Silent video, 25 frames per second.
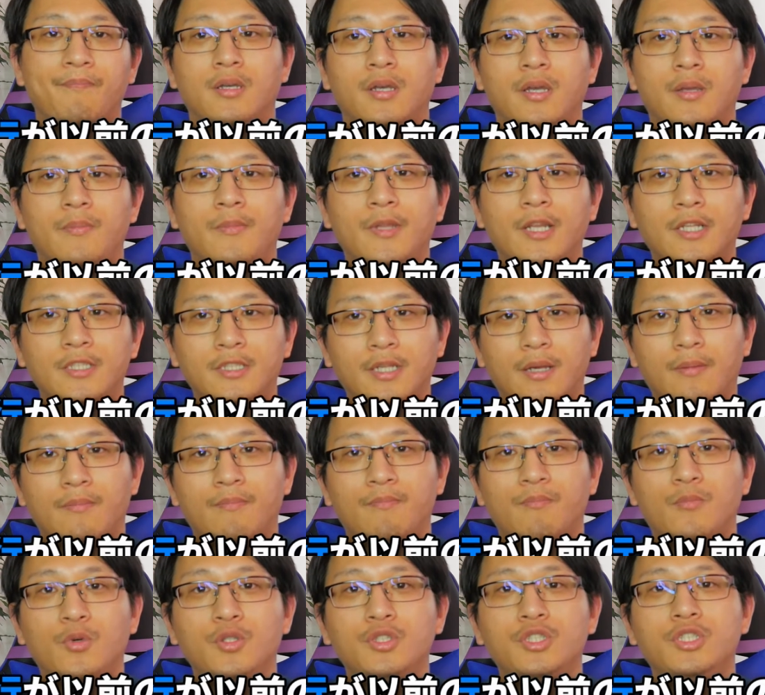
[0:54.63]
えー、皆さ
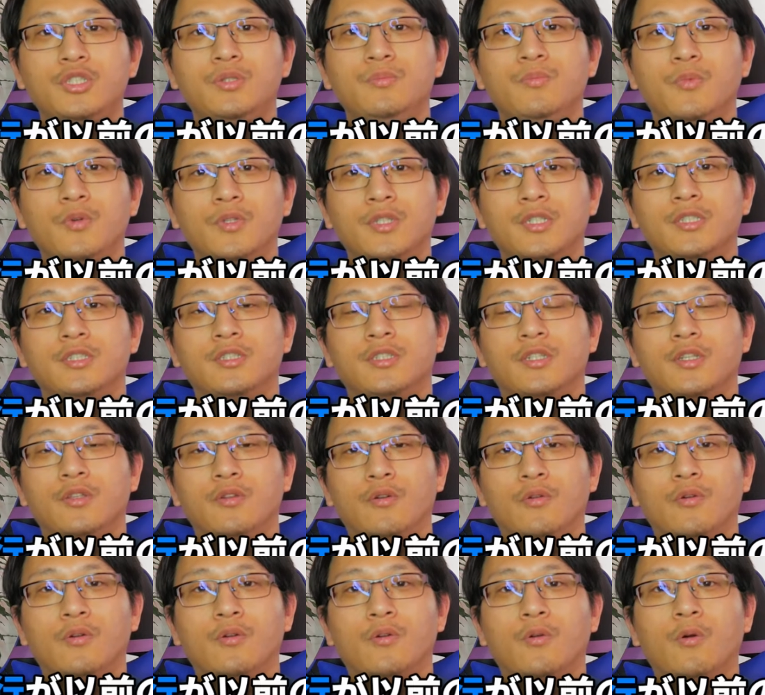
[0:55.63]
ん、もしもですけど、